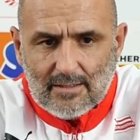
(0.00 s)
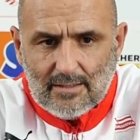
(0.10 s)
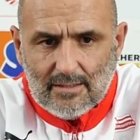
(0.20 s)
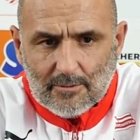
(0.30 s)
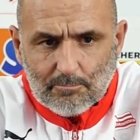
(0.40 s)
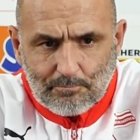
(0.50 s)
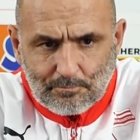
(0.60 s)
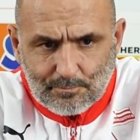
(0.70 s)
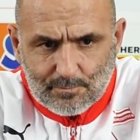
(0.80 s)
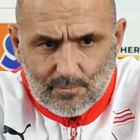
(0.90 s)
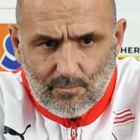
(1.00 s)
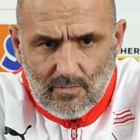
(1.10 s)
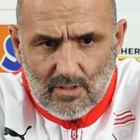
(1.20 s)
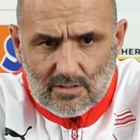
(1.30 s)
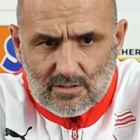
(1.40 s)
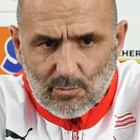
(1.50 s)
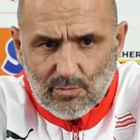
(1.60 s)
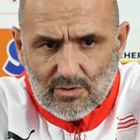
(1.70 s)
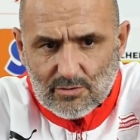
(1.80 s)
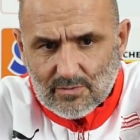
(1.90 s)
i
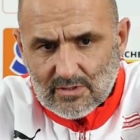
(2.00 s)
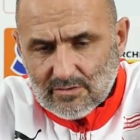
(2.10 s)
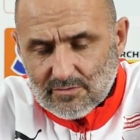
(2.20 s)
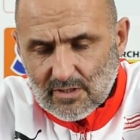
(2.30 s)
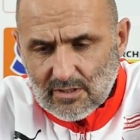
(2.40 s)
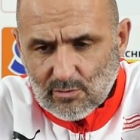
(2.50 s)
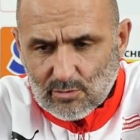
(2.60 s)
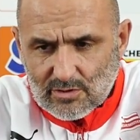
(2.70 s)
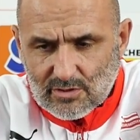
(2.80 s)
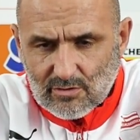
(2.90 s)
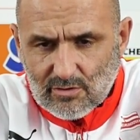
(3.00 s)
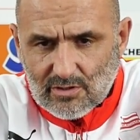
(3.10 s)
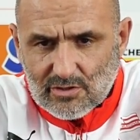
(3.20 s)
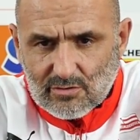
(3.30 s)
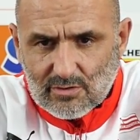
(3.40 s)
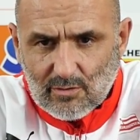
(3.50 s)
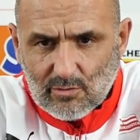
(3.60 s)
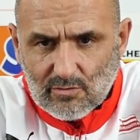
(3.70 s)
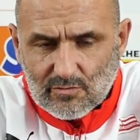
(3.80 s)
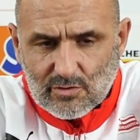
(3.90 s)
Zrobiliśmy w treningu też, o ile się to
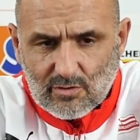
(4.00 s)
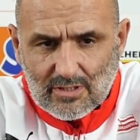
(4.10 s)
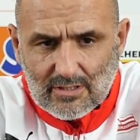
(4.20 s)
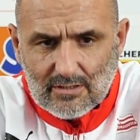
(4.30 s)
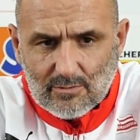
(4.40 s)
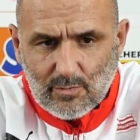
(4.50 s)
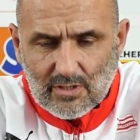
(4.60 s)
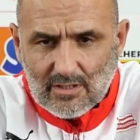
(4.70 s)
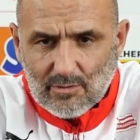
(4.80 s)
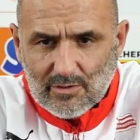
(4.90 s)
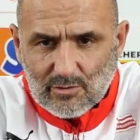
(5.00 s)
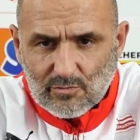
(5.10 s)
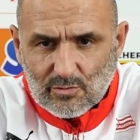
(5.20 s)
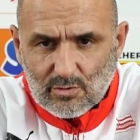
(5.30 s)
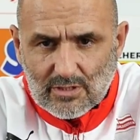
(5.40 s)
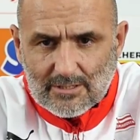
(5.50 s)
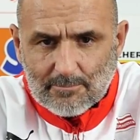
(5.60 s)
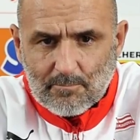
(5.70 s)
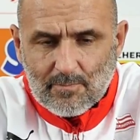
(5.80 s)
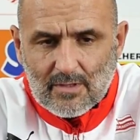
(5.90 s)
dało wczoraj, parę elementów, które
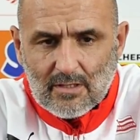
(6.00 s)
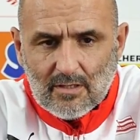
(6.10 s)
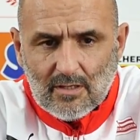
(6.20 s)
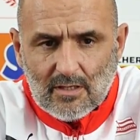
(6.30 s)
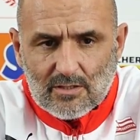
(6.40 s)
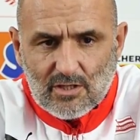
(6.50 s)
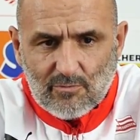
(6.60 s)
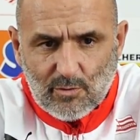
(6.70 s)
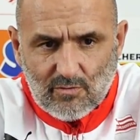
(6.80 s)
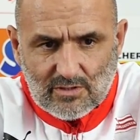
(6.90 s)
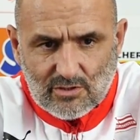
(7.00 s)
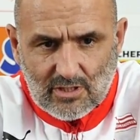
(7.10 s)
trzeba wprowadzić.